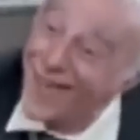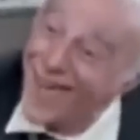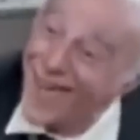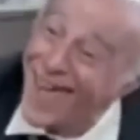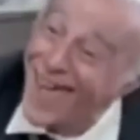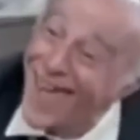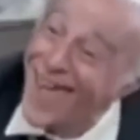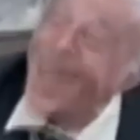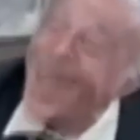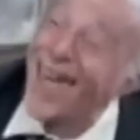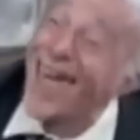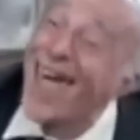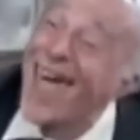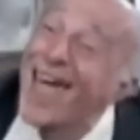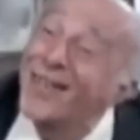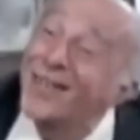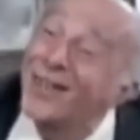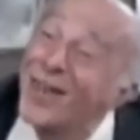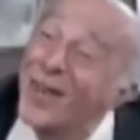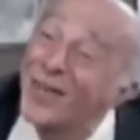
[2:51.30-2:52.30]
qué?
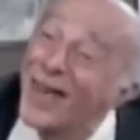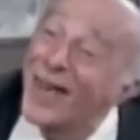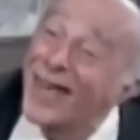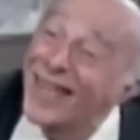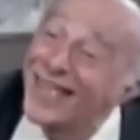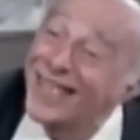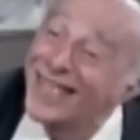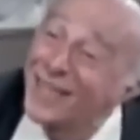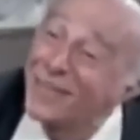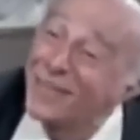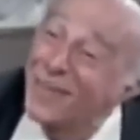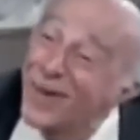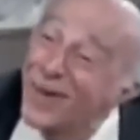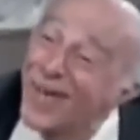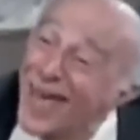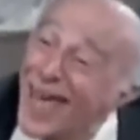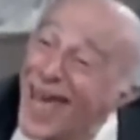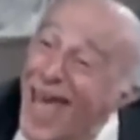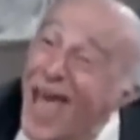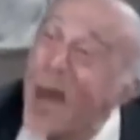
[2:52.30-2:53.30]
Yo le voy a decir por
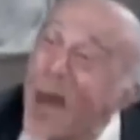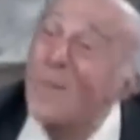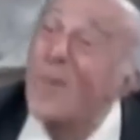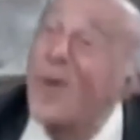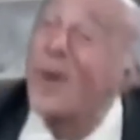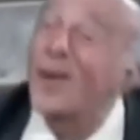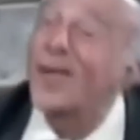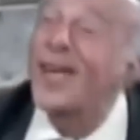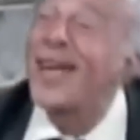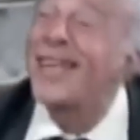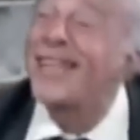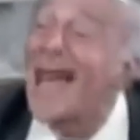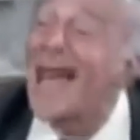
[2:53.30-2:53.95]
qué. Porque en